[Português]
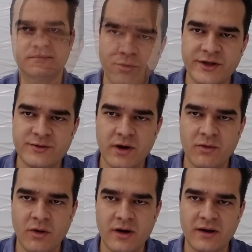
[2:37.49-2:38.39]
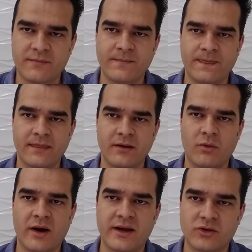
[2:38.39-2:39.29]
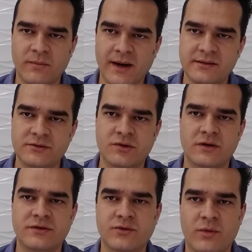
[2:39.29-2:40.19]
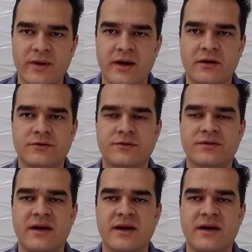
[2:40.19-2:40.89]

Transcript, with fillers: Por isso, agora, com a retomada dos nossos comércios,